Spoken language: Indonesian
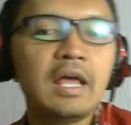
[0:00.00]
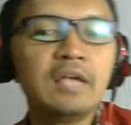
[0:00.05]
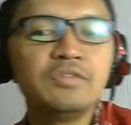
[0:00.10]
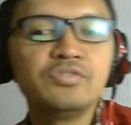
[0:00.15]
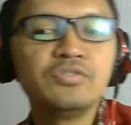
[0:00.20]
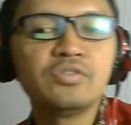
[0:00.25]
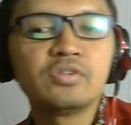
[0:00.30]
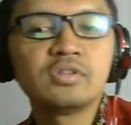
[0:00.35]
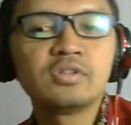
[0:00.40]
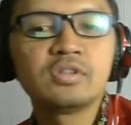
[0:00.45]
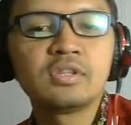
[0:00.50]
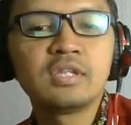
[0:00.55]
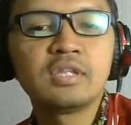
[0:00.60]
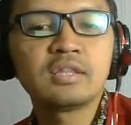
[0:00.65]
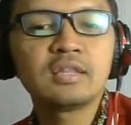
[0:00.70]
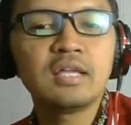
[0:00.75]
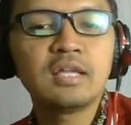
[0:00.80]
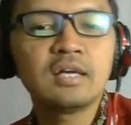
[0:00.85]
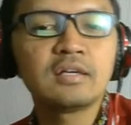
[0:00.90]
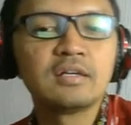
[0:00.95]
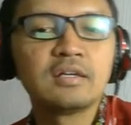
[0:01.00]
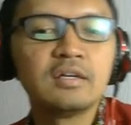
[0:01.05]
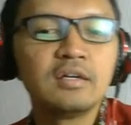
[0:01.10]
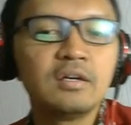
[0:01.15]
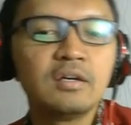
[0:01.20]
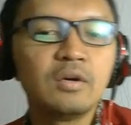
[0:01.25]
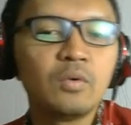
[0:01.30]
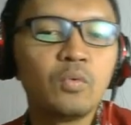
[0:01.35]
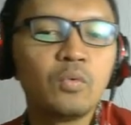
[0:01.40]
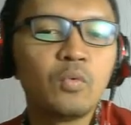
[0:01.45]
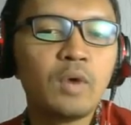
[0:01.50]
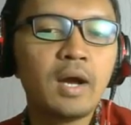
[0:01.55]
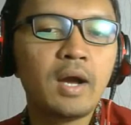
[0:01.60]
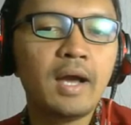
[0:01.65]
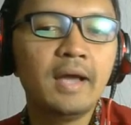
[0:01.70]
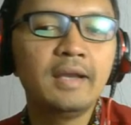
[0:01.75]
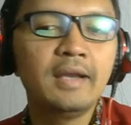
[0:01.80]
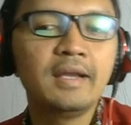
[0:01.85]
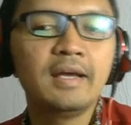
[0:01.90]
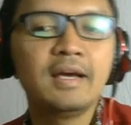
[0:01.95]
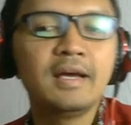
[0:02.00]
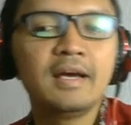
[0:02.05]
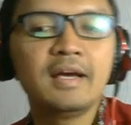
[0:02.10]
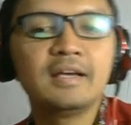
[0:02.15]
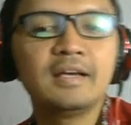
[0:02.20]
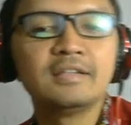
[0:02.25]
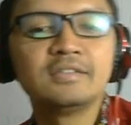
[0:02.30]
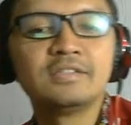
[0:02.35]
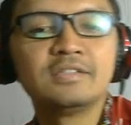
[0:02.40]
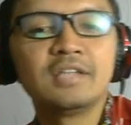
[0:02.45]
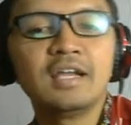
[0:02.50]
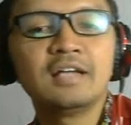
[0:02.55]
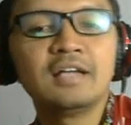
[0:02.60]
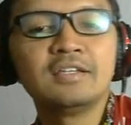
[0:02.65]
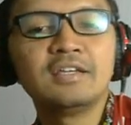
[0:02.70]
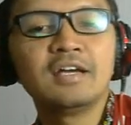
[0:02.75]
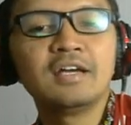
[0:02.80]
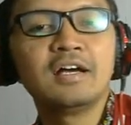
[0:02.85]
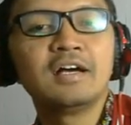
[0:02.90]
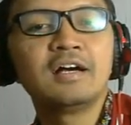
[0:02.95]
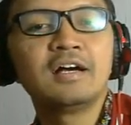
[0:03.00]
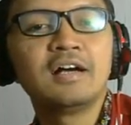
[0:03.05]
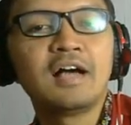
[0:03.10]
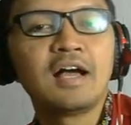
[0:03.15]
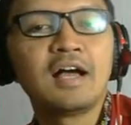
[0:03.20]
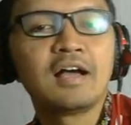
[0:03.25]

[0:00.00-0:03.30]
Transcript: lanjut kita ke wahana jelajah